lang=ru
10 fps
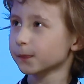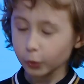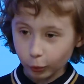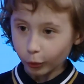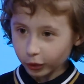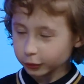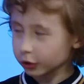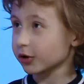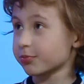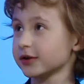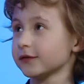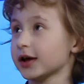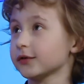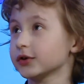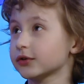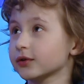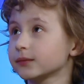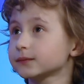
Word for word: Ну, он долго переваривается.